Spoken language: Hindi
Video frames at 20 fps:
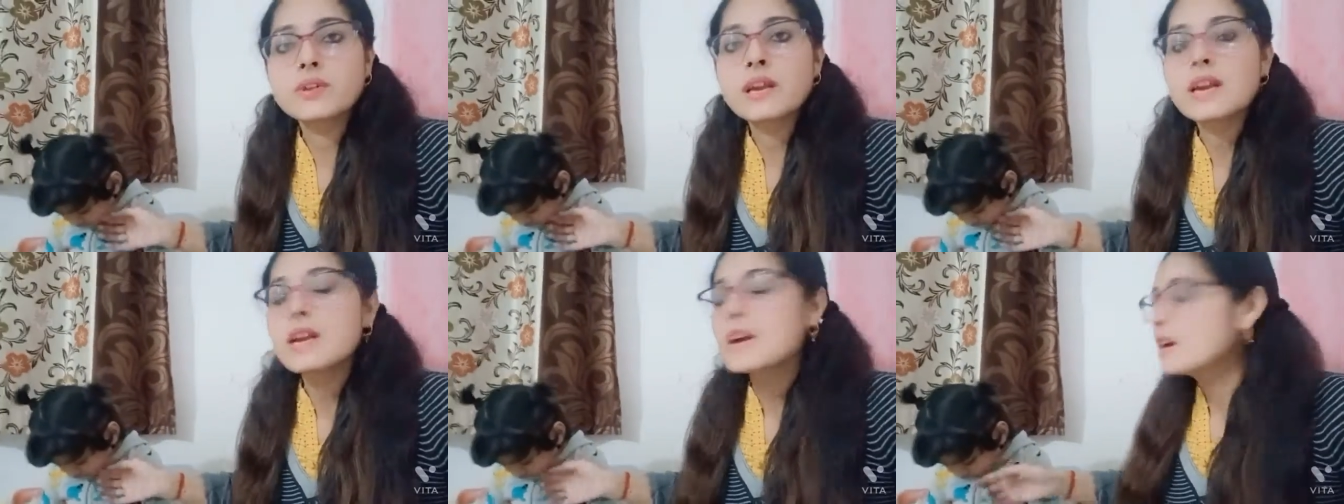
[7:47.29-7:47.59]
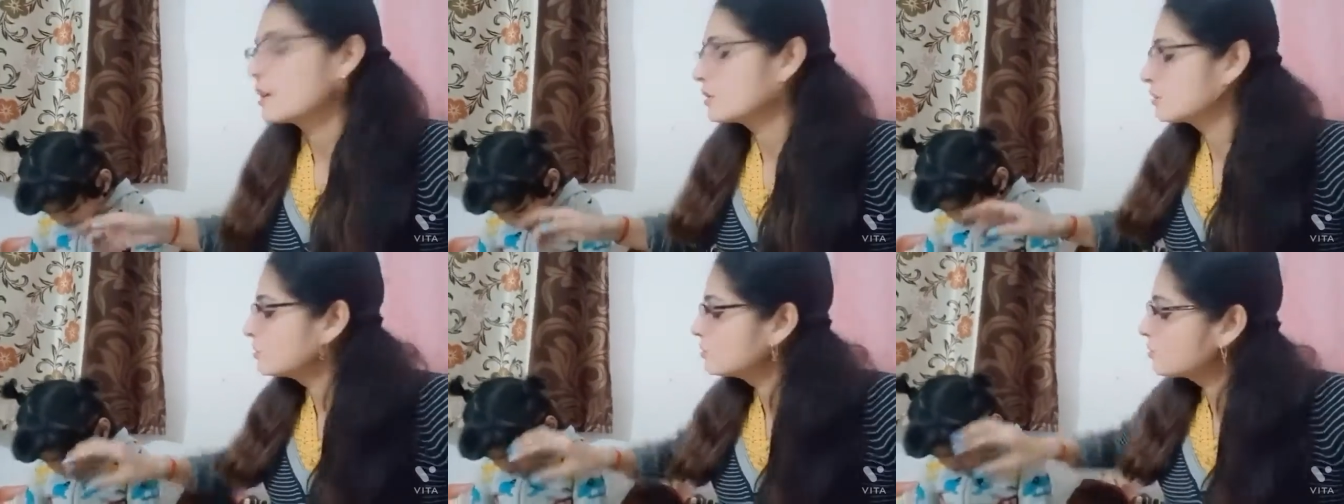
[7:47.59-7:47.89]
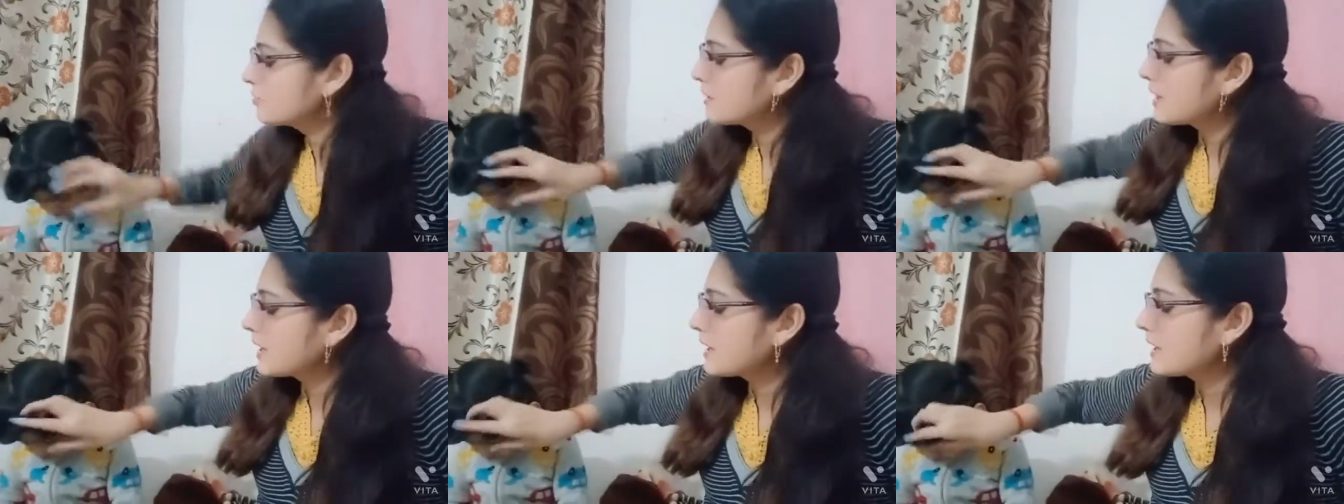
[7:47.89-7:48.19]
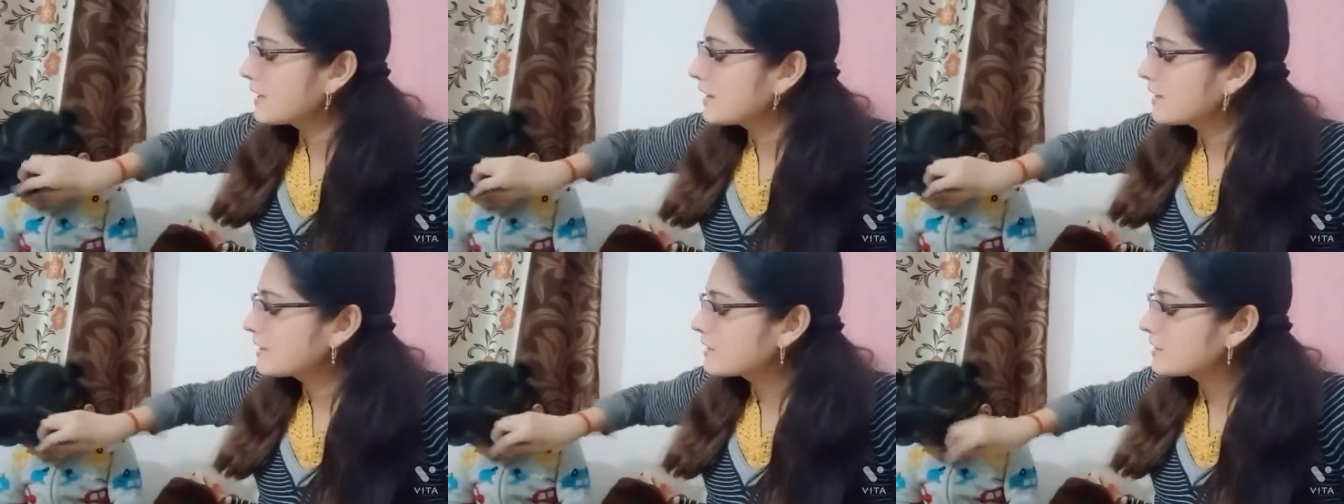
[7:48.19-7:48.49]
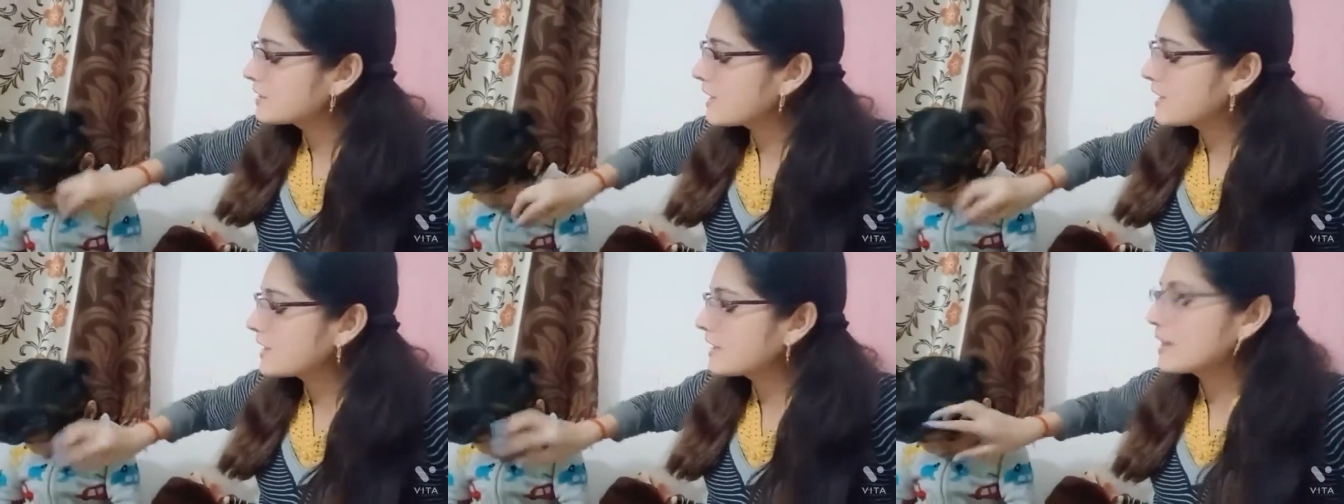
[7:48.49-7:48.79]
तो जो मेरा हेयर स्टाइल
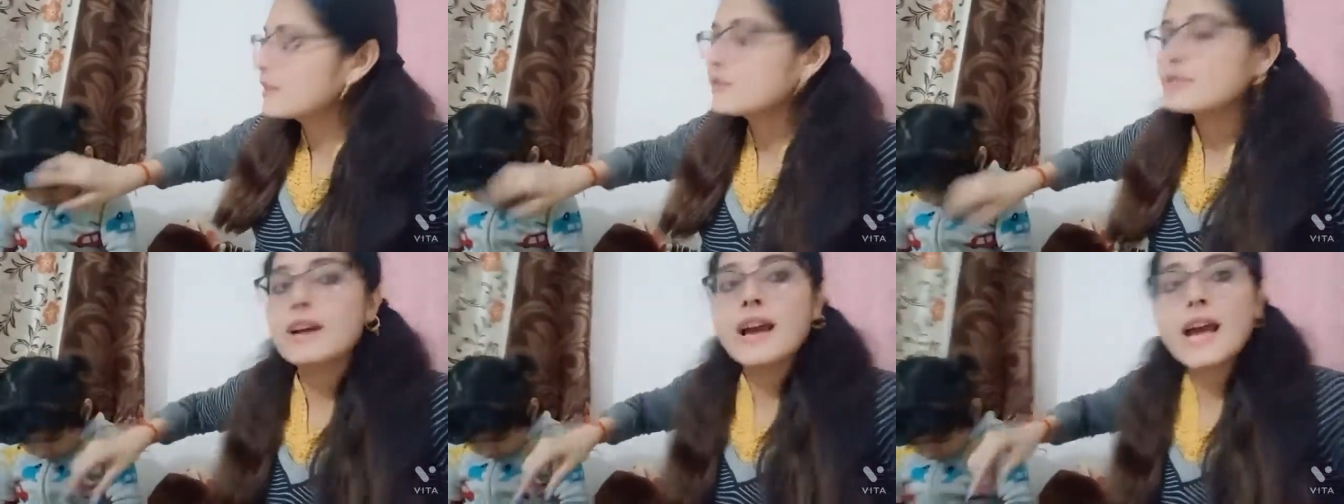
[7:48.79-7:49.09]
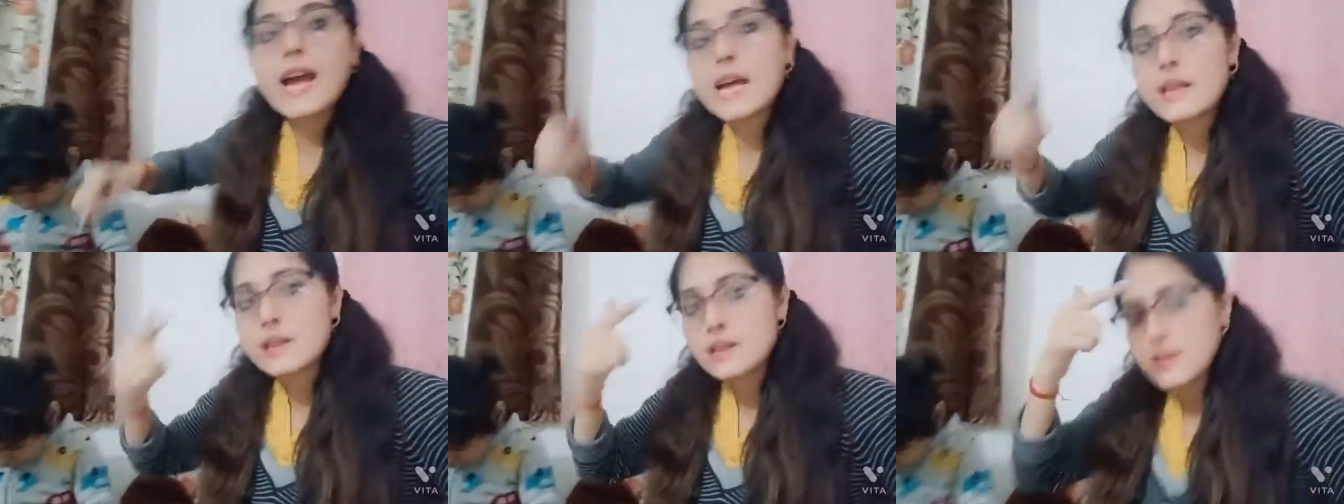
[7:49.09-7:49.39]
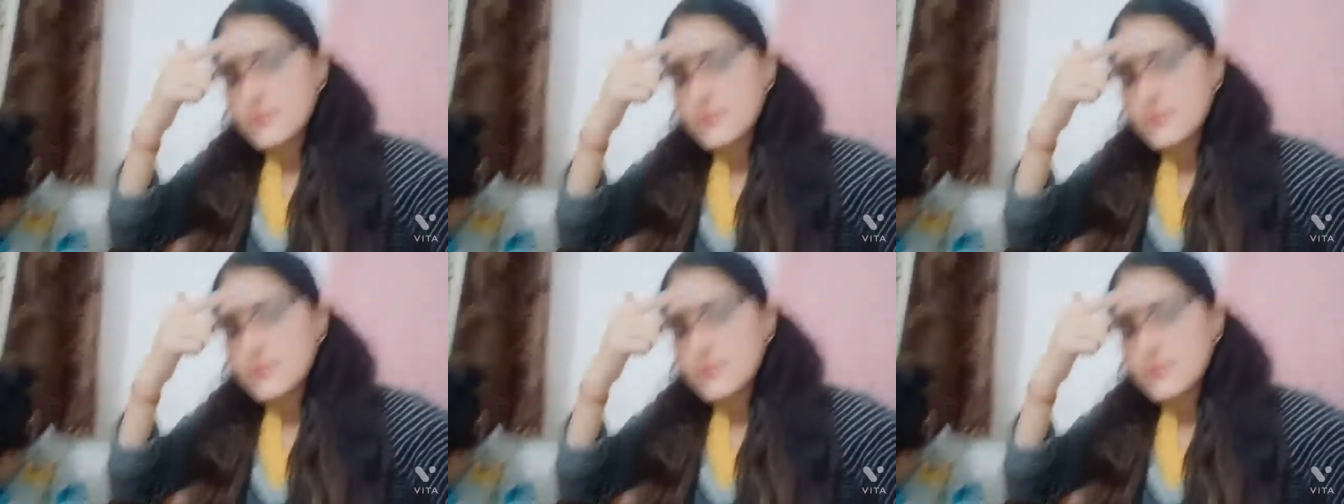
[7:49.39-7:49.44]
है ना तो ऐसे